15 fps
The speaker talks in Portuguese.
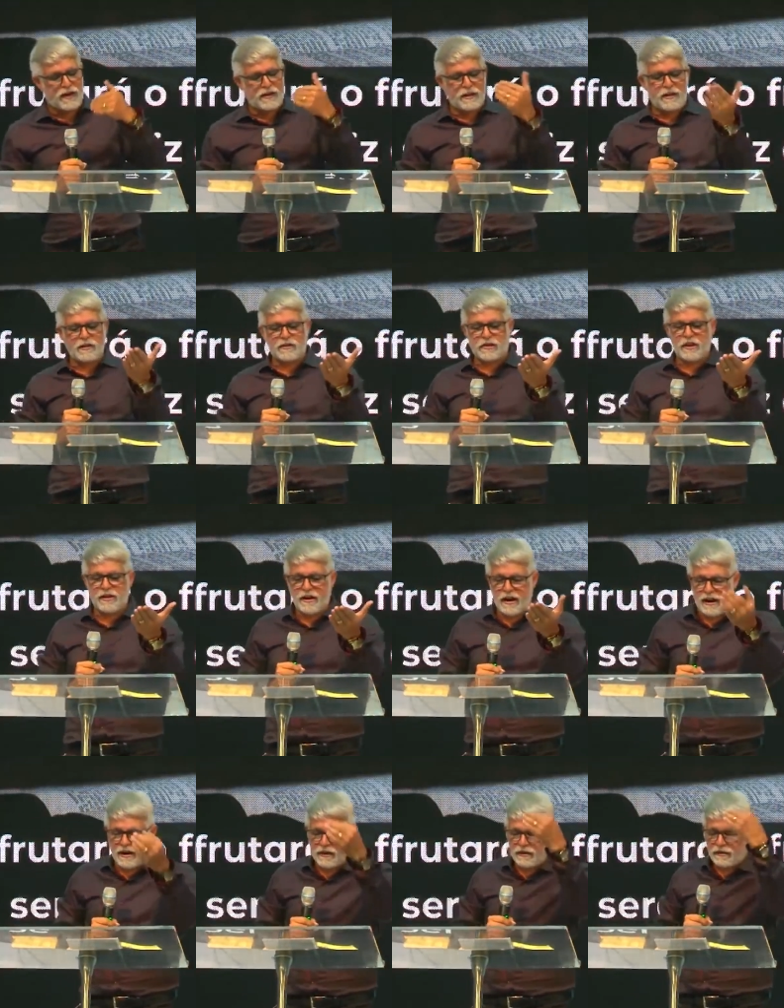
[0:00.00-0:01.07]
feliz
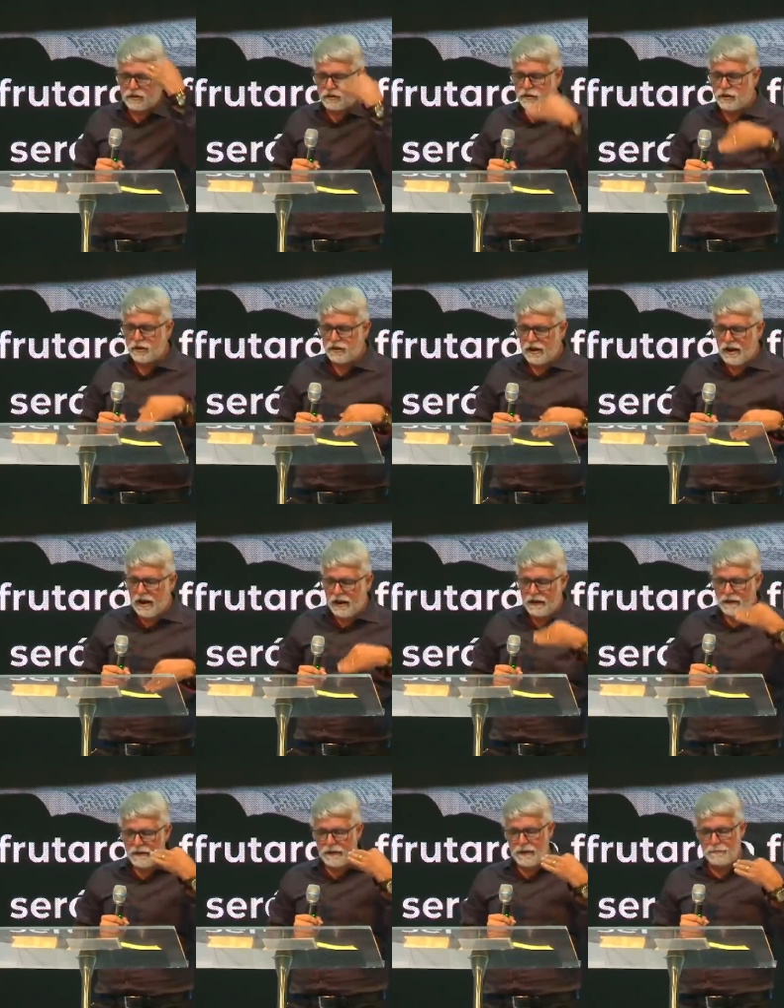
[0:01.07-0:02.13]
serás e te
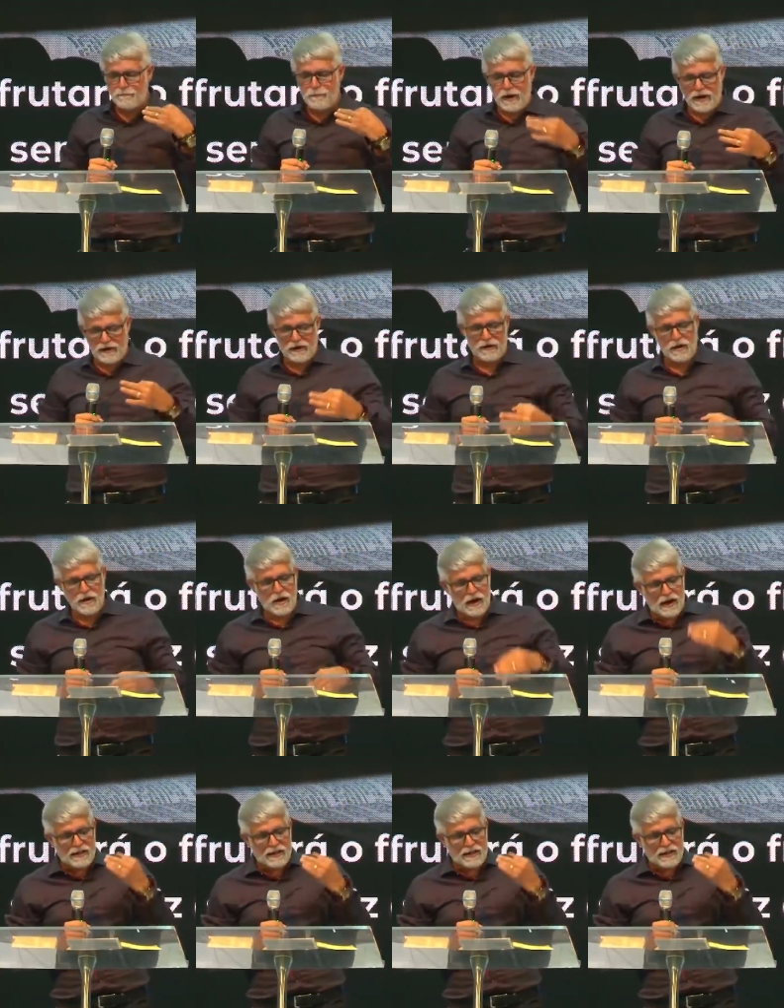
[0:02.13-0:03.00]
irá bem.